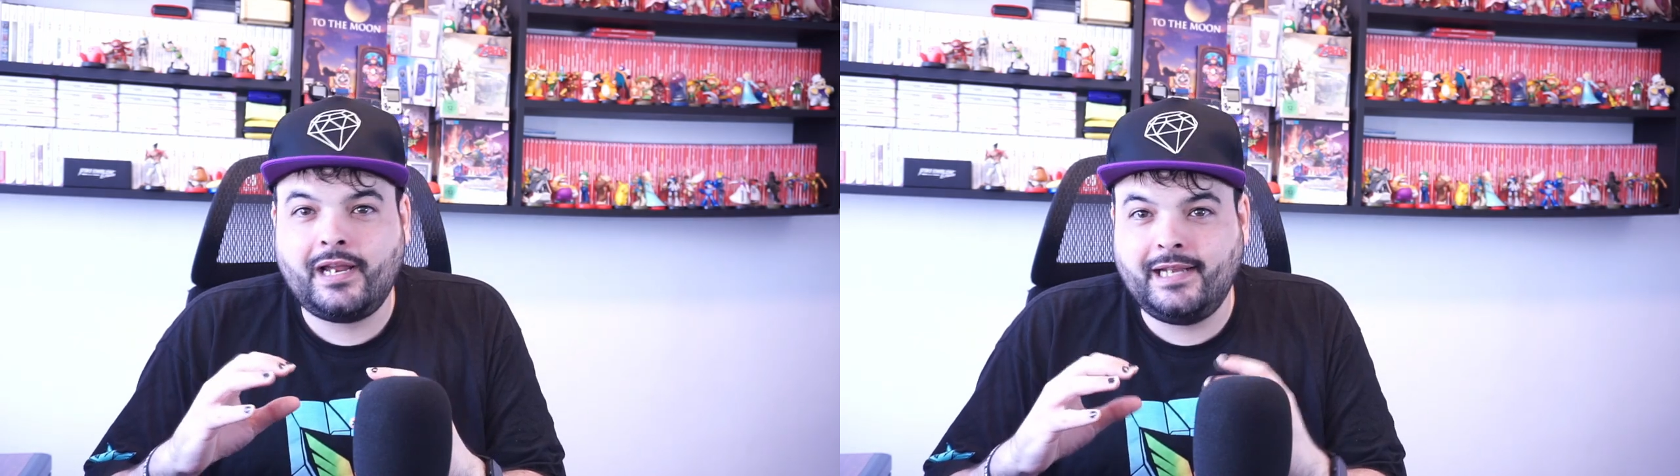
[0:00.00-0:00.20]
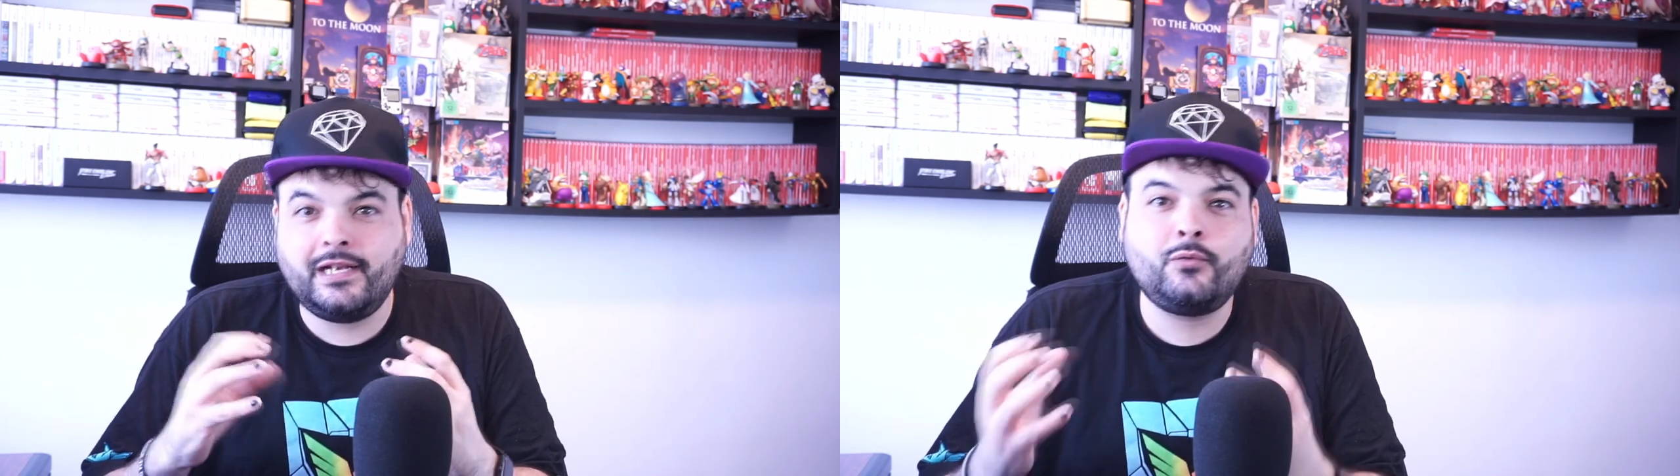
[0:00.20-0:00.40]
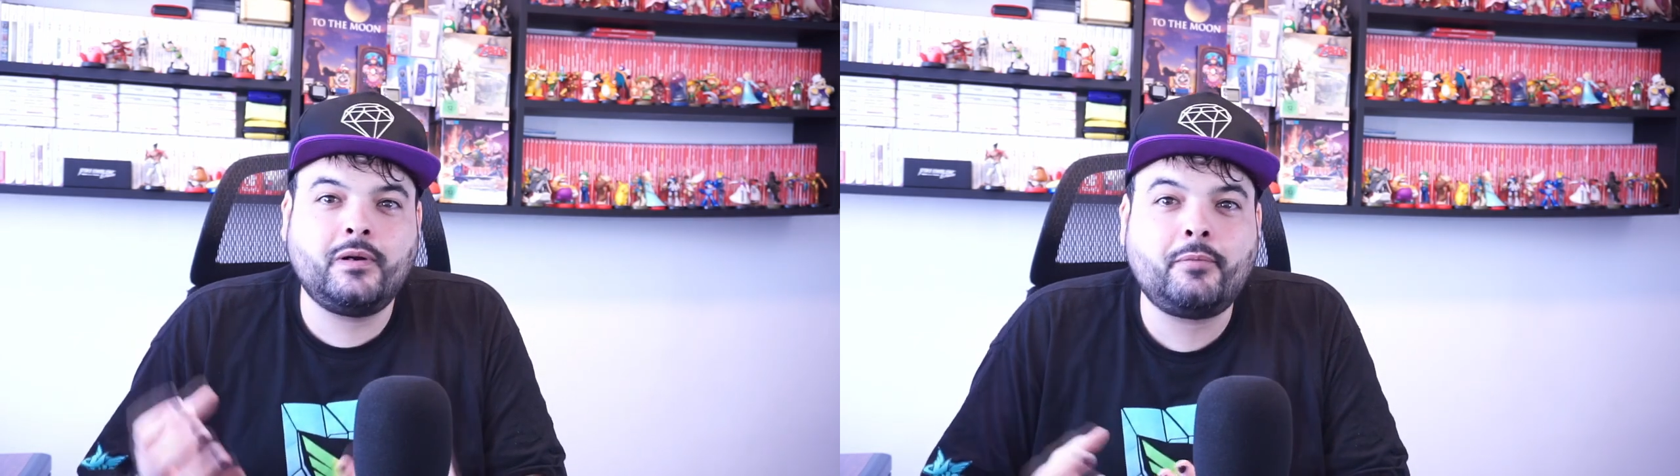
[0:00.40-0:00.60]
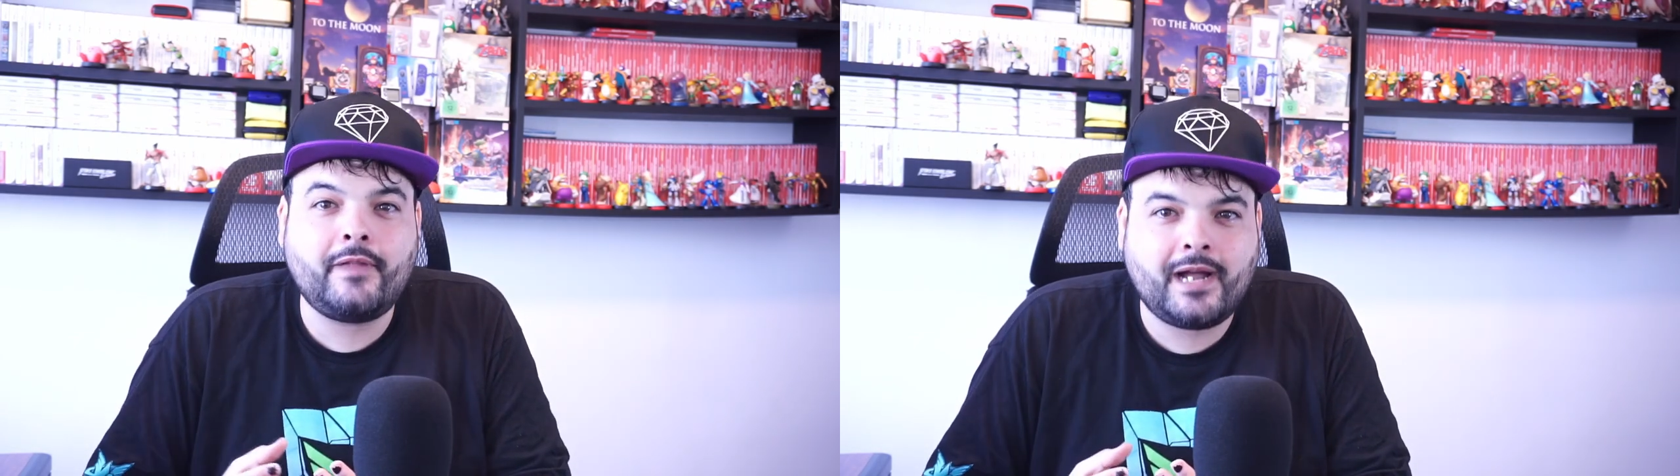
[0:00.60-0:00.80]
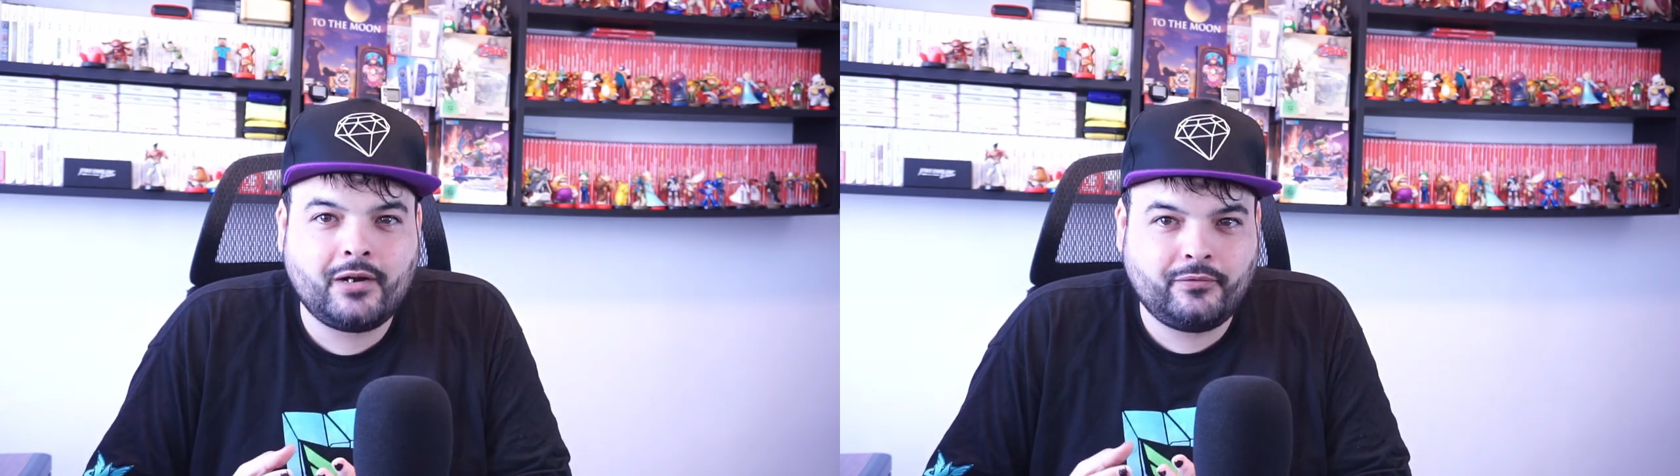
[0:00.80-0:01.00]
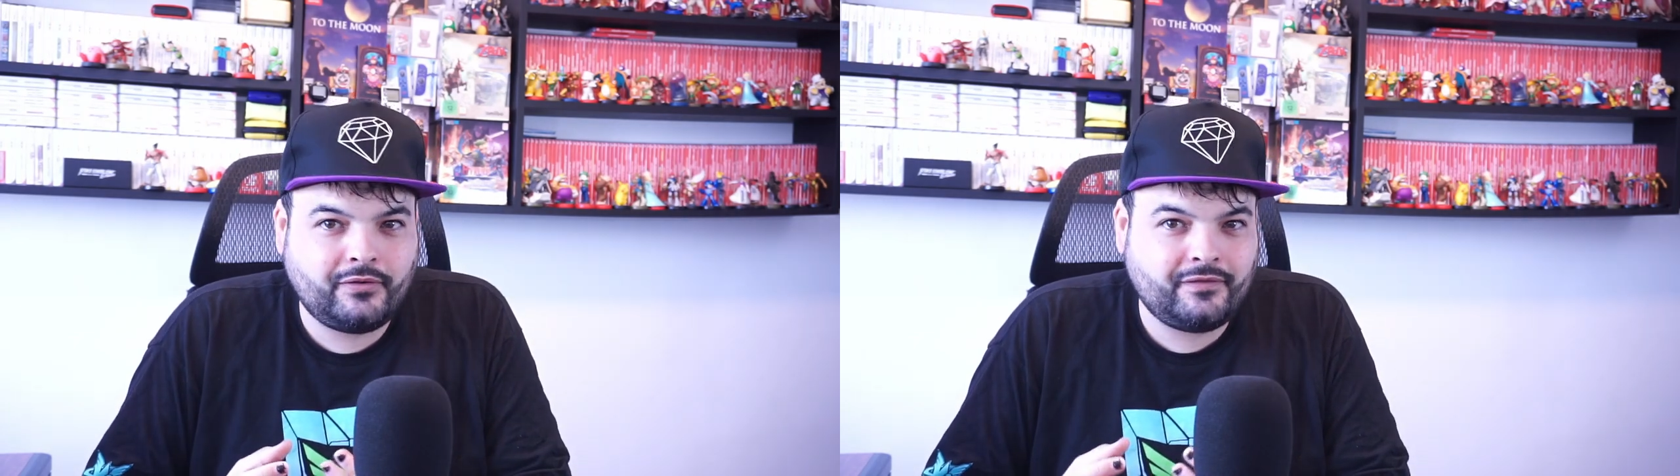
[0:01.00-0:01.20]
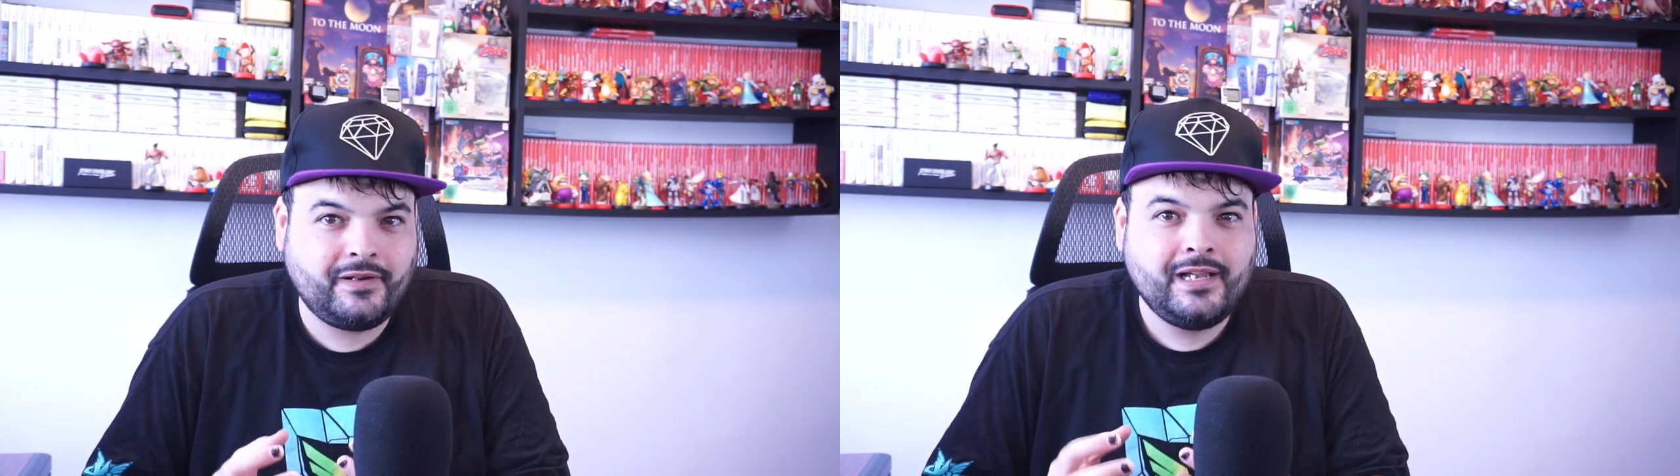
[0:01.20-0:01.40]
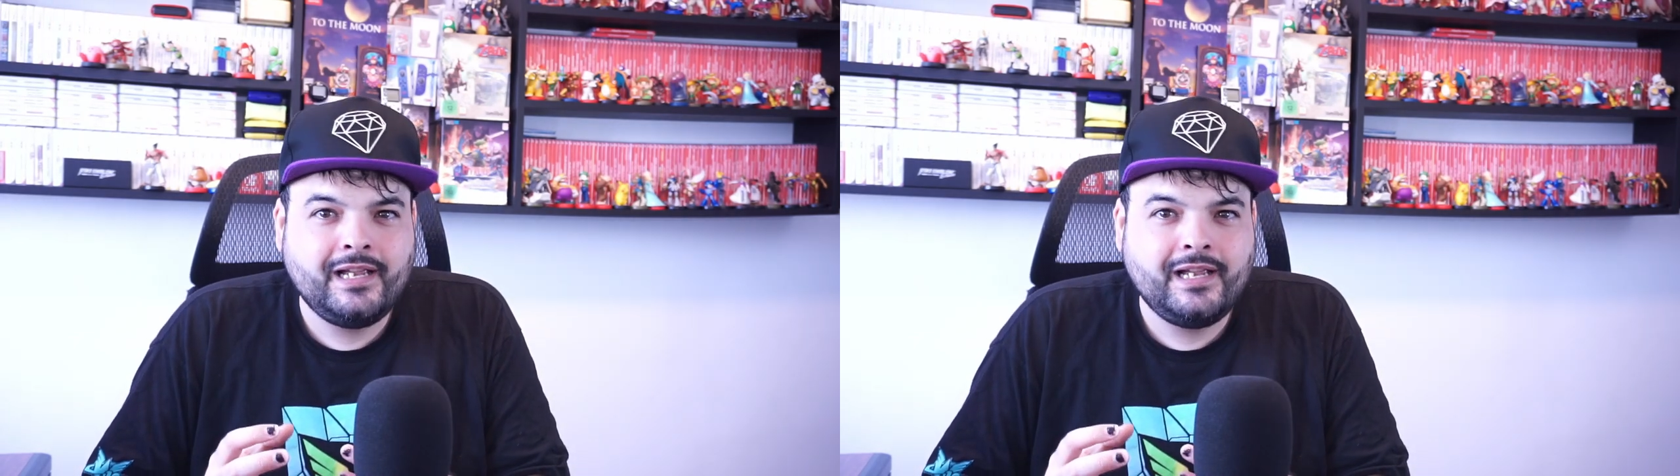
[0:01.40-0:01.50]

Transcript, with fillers: en el cuerpo de Ganondorf,